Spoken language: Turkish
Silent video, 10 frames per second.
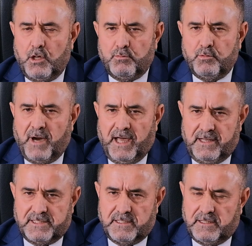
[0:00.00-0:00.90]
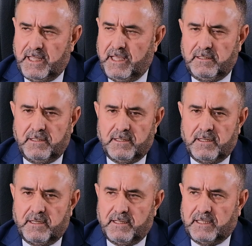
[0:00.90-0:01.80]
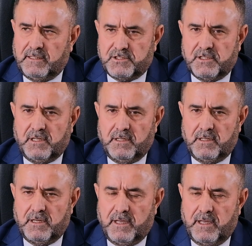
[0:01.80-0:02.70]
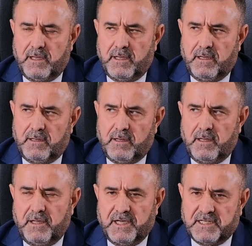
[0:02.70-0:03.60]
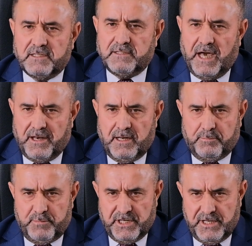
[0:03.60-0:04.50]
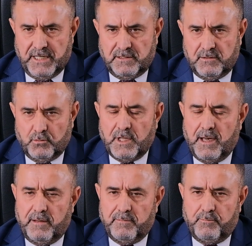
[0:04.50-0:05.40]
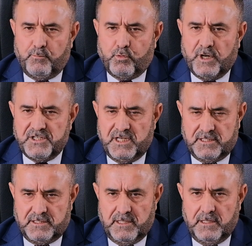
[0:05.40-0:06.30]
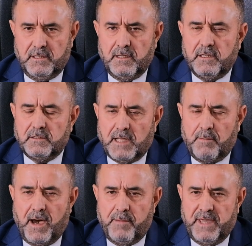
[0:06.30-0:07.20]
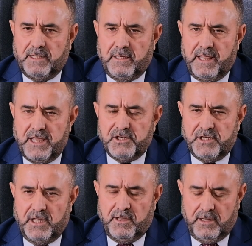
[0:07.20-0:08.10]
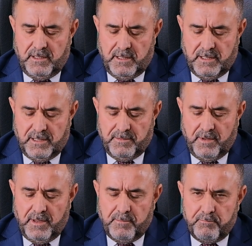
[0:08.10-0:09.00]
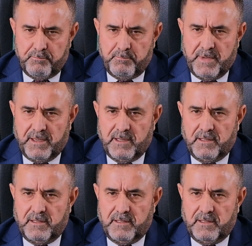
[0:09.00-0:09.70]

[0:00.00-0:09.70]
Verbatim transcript: Eyyubi Mahallesi'nde e, yaklaşık e, 40 dairelik bir yer. O da projesi tamamen her şeyi e, me,